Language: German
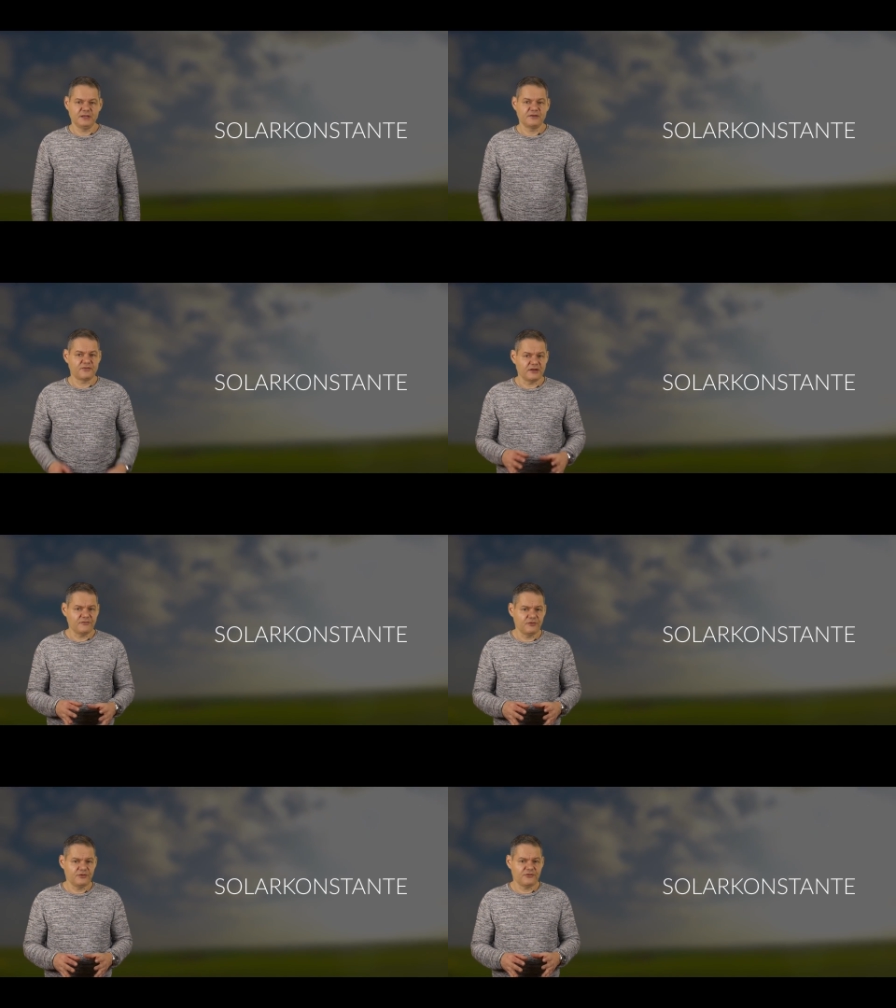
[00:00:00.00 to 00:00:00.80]

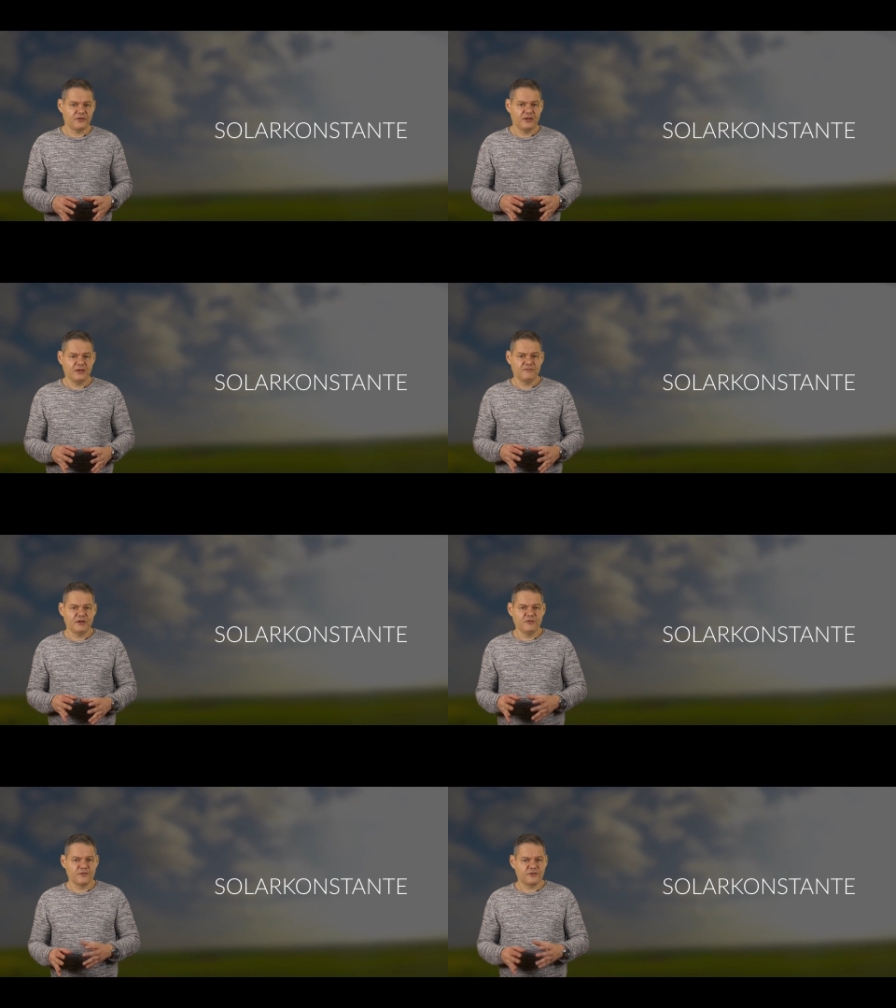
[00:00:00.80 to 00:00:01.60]
Interessanter wird es,
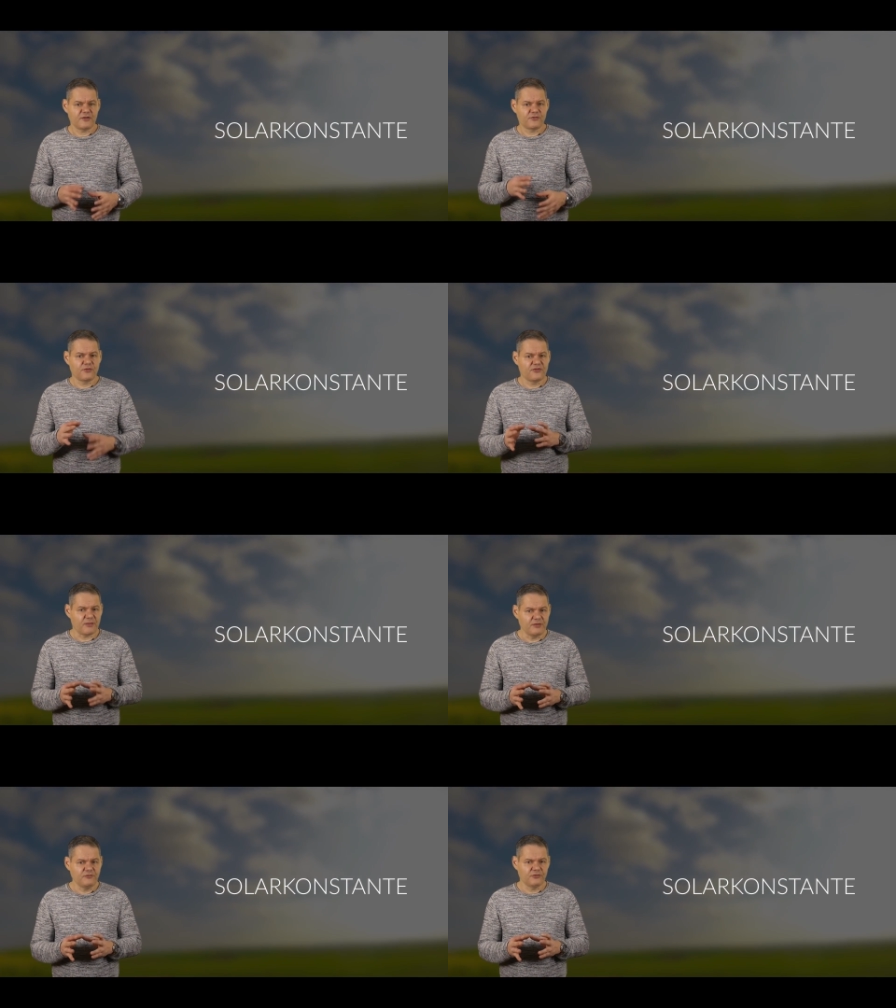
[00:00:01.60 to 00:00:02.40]
wenn wir uns das
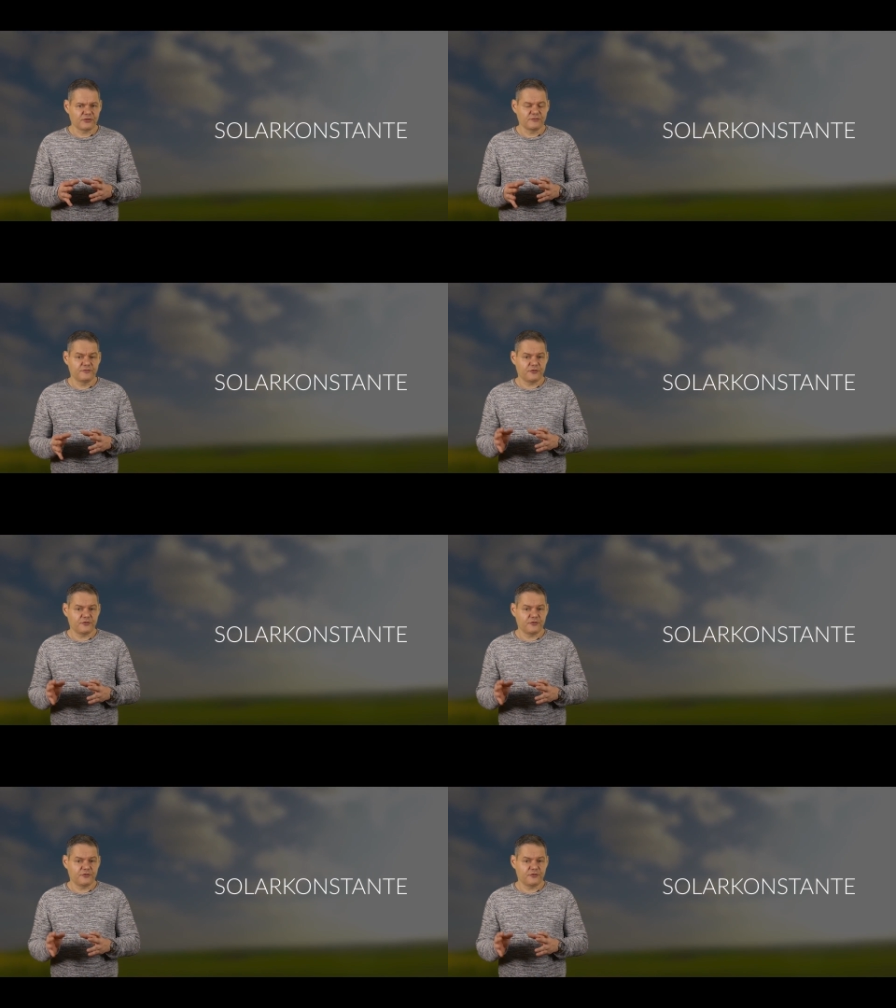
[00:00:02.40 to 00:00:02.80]
Zusammenwirken